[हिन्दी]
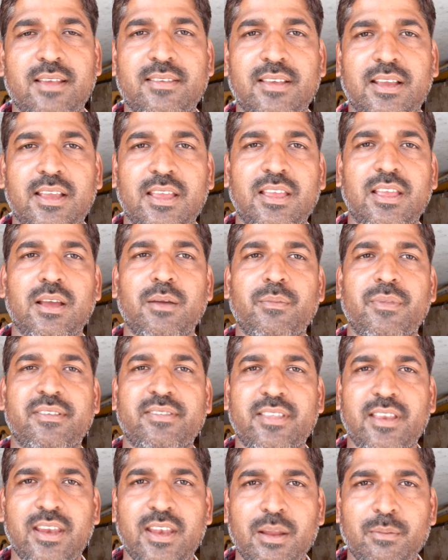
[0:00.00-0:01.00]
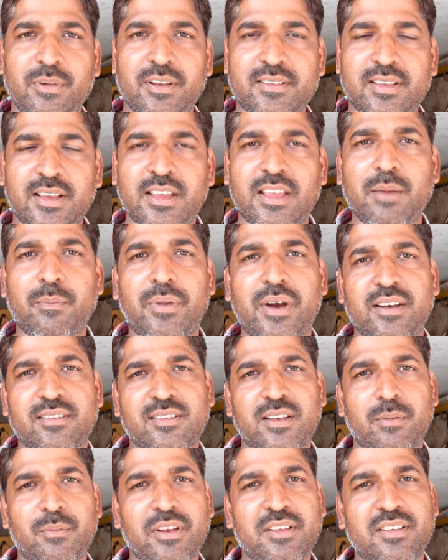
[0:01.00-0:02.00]
ना सके या मिस्त्री ना मिल सके या
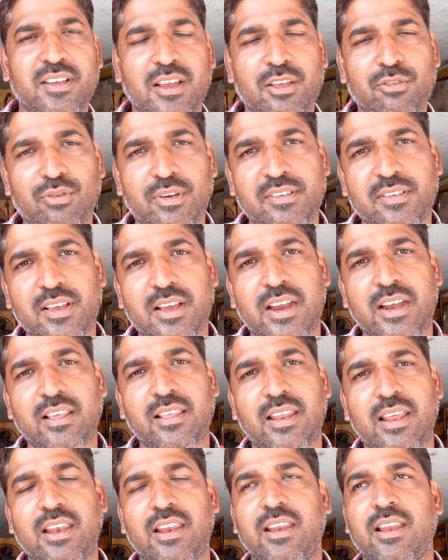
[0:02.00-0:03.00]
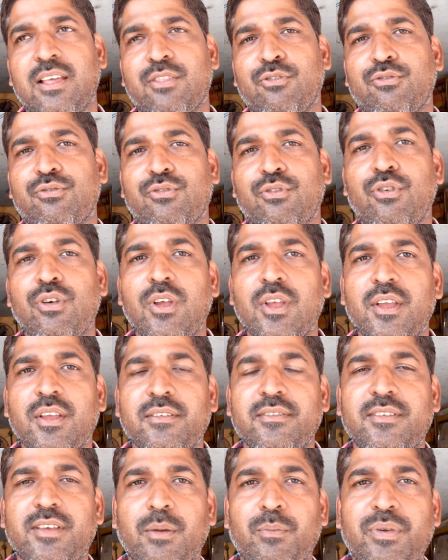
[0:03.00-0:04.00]
पार्ट्स ना मिल सके तो ऐसी गाड़ी नहीं लेना दोस्तों
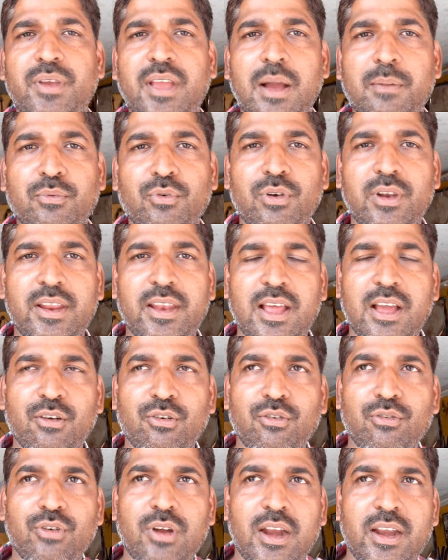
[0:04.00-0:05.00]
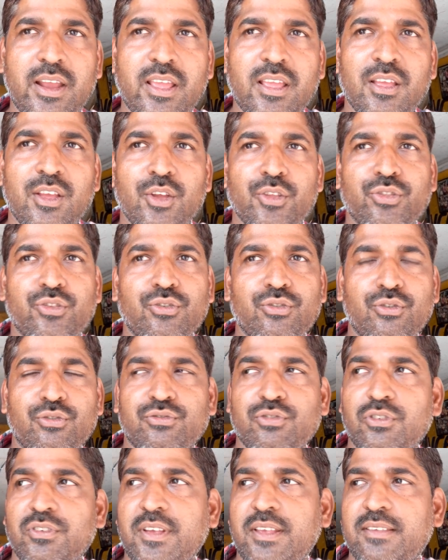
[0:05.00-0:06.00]
जब भी आपको लेना है वो गाड़ी तो
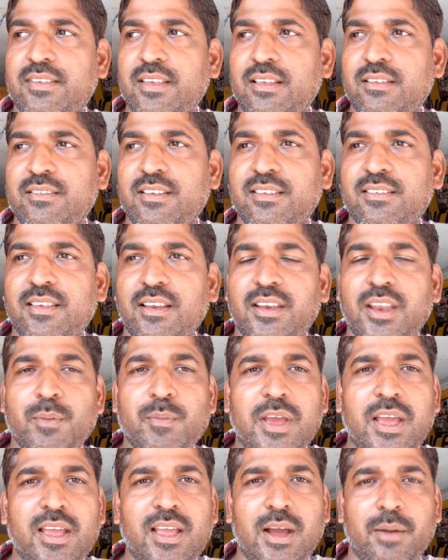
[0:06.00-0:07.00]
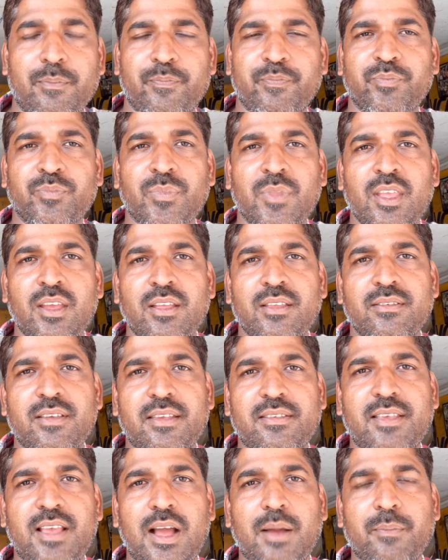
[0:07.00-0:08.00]
दोस्तों जैसे जिस सिटी में है आप
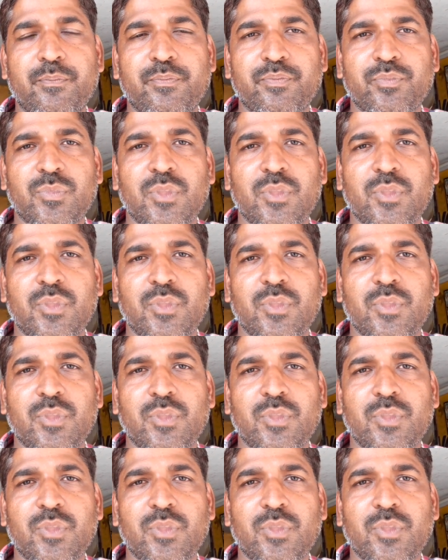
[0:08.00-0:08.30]
जैसे आप